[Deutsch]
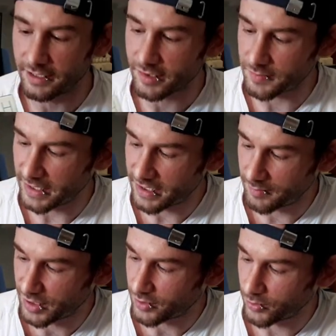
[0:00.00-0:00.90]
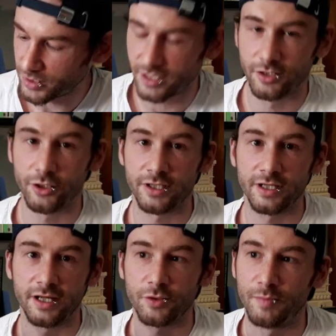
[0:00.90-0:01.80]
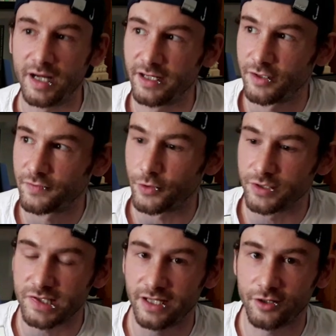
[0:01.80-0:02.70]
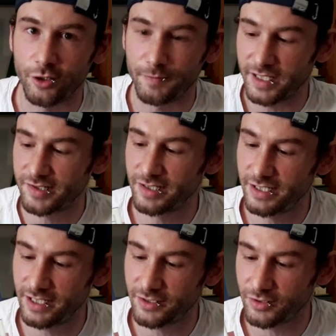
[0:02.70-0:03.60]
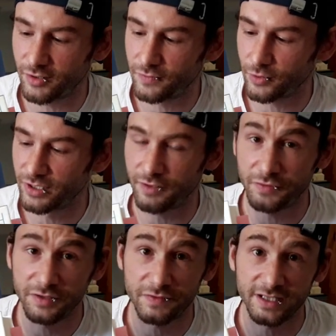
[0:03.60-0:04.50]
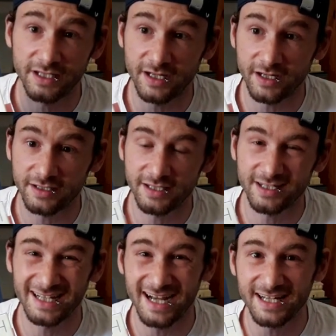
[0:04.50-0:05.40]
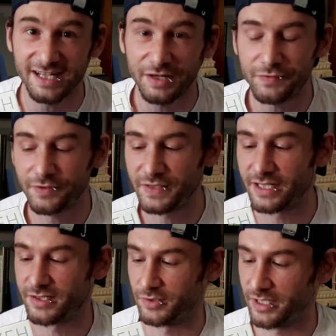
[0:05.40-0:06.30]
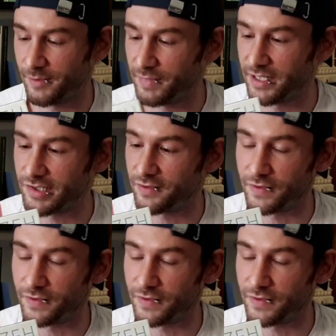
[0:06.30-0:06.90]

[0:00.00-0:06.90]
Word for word: ging es weiter mit Unterleuten, ein Roman, der aufgrund seiner Komplexität und aufgrund der Vielfalt der Charaktere gar nicht einfach wiederzugeben ist. Ich